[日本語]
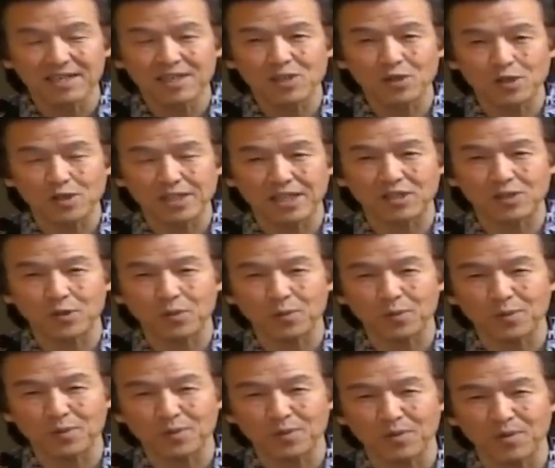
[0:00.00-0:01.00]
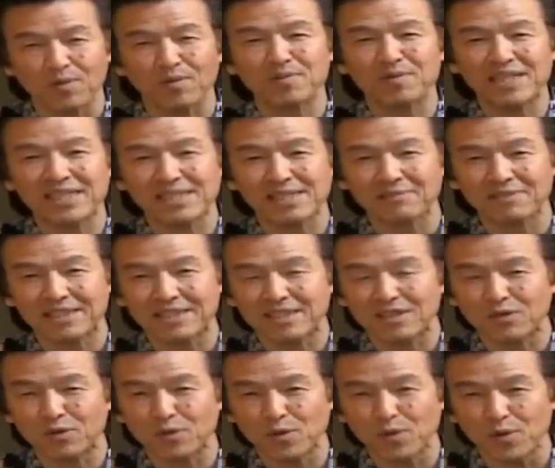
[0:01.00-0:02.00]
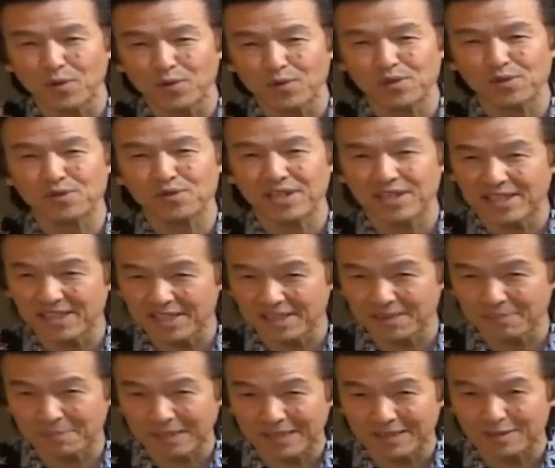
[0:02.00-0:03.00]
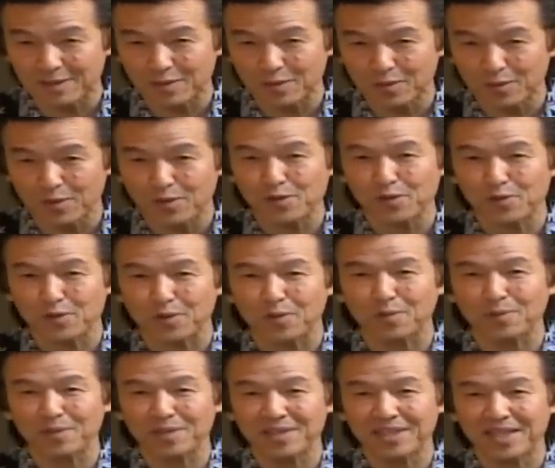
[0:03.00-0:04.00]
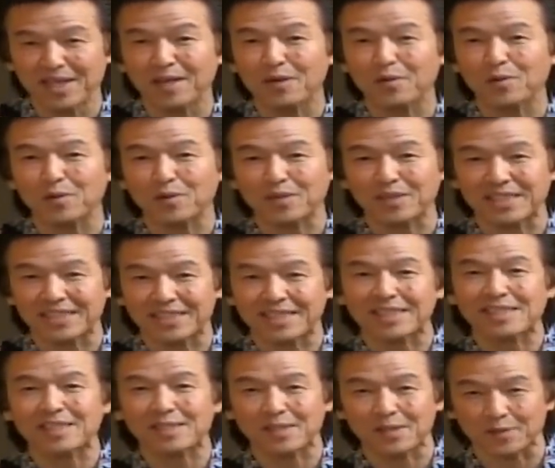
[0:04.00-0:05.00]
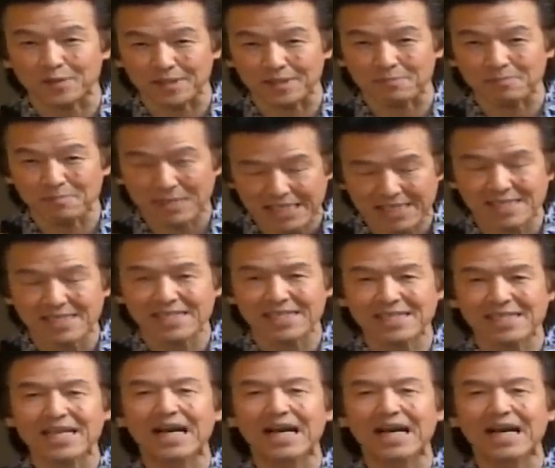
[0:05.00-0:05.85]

そしてそのことを皆様方と共有できればという思いでお送りいたしております。